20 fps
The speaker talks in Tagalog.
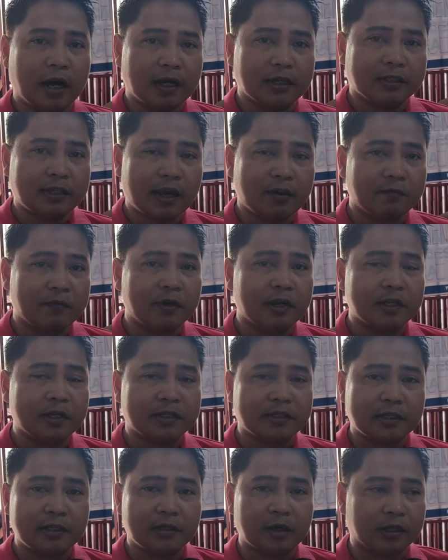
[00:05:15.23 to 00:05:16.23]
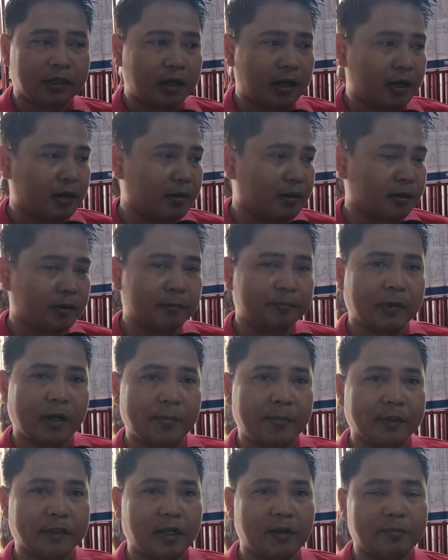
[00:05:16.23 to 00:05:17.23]
uh, Cybel Asilo at ang
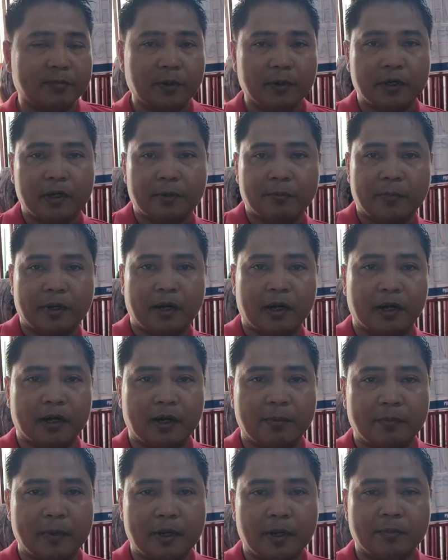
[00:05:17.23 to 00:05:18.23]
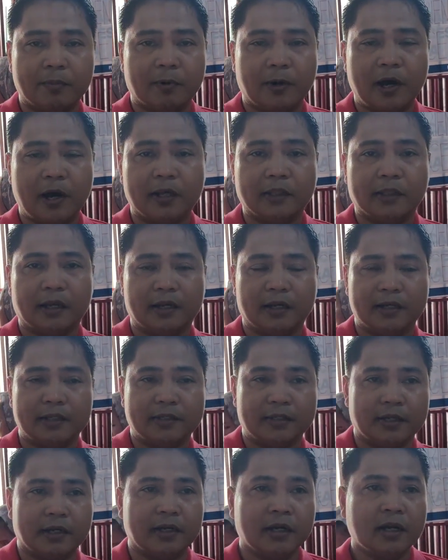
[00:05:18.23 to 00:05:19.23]
kapitan po ng Barangay Pinaguhatan na
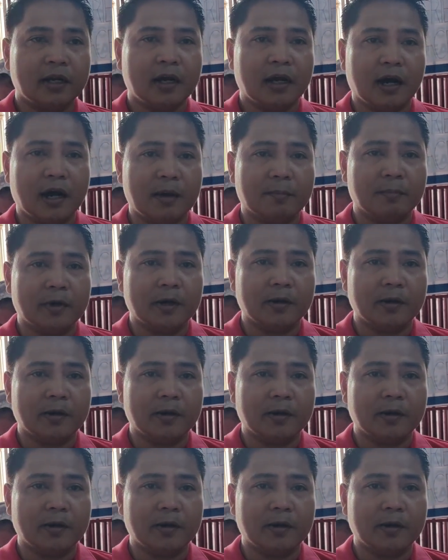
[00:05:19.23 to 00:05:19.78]
si uh,